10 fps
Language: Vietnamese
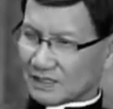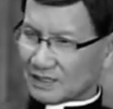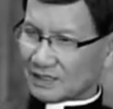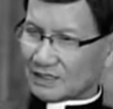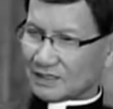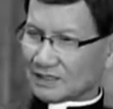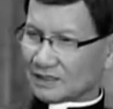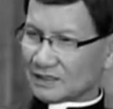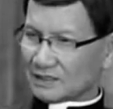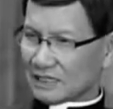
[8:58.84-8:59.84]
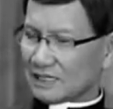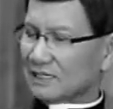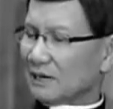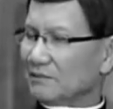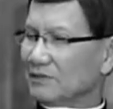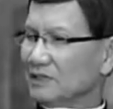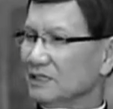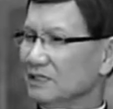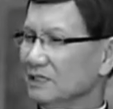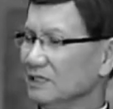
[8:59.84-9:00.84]
đi ăn nằm với
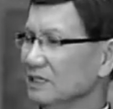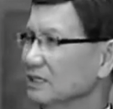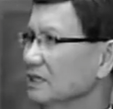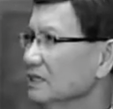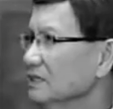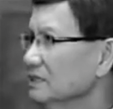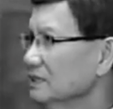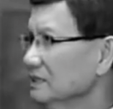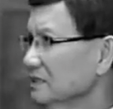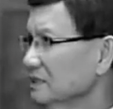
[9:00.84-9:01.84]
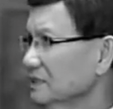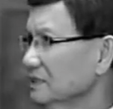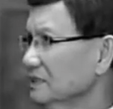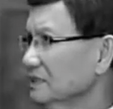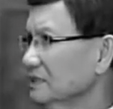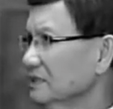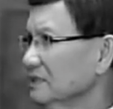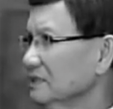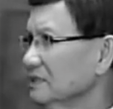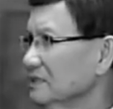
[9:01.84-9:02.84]
cái người đầy tớ
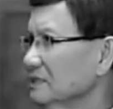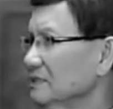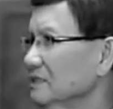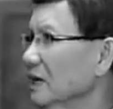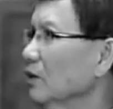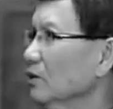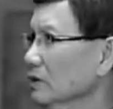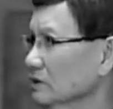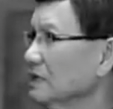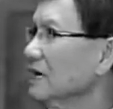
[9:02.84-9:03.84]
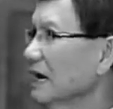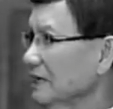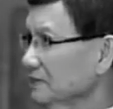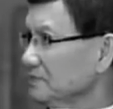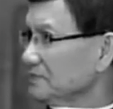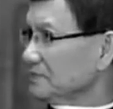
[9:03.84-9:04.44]
ờ, hầu tớ gái đó